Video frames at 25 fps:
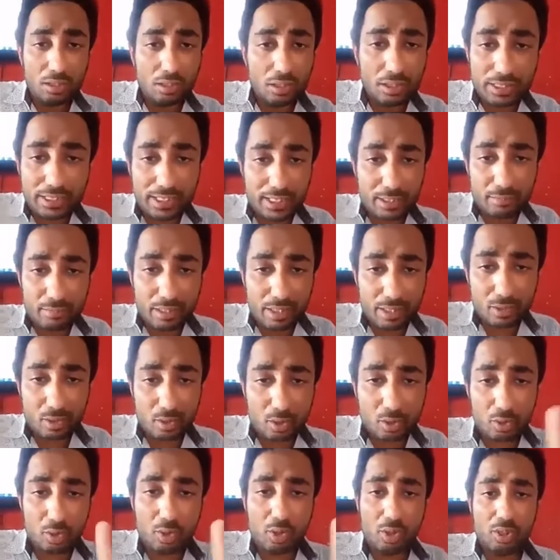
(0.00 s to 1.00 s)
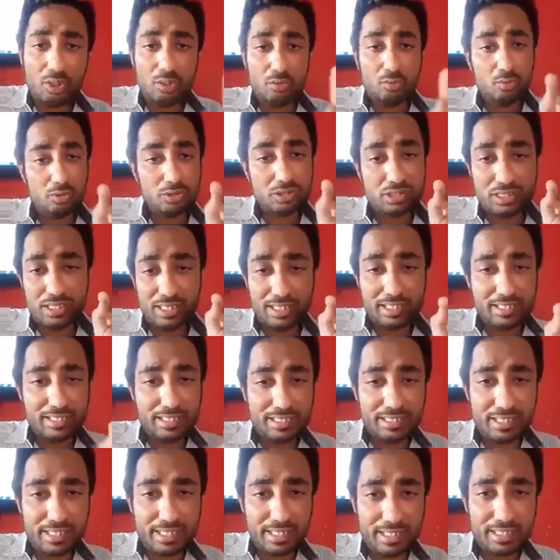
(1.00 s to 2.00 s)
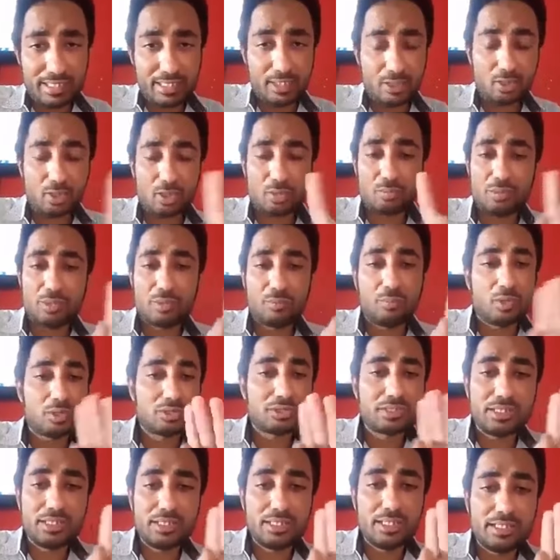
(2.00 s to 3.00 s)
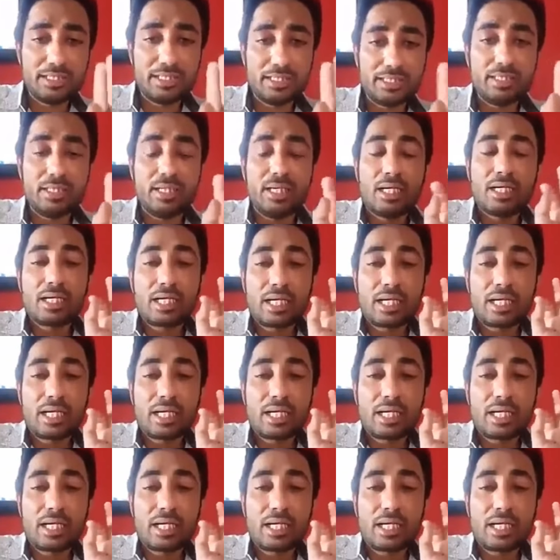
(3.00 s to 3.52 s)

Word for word: लेकिन मेरे को उस लड़की के लिए और बिग बॉस के लिए नहीं